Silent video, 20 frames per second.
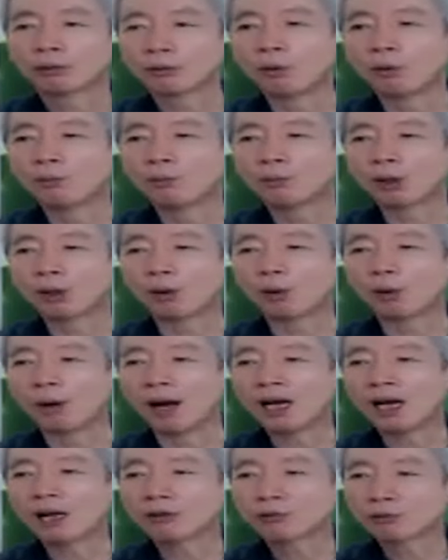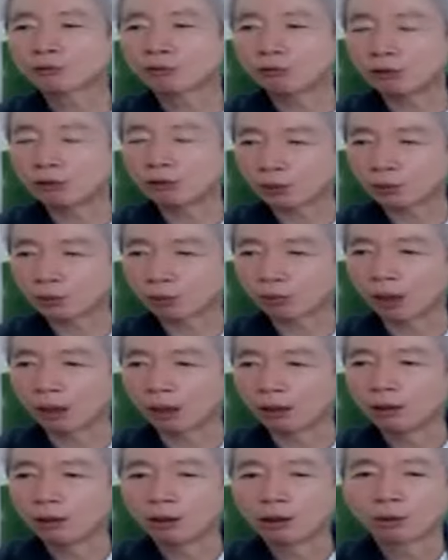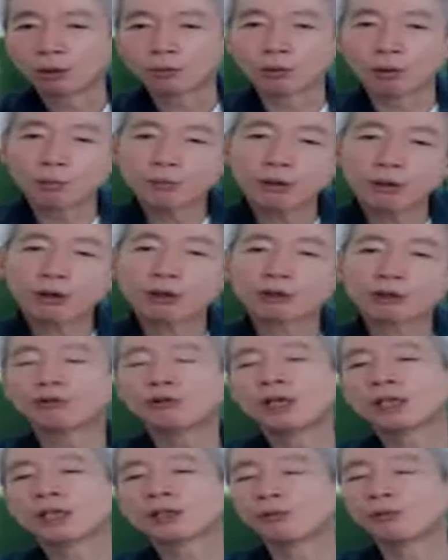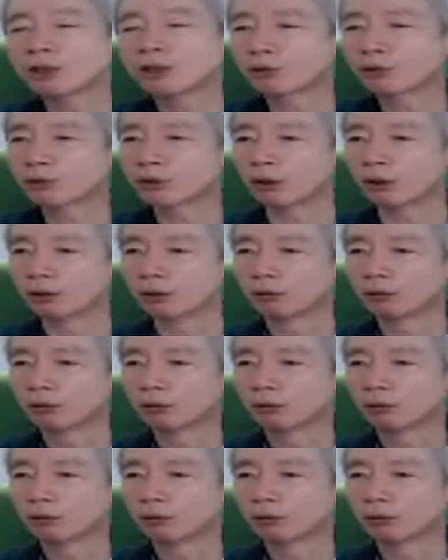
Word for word: 로미오와 줄리엣 효과. 로미오와 줄리엣이 왜 죽었어?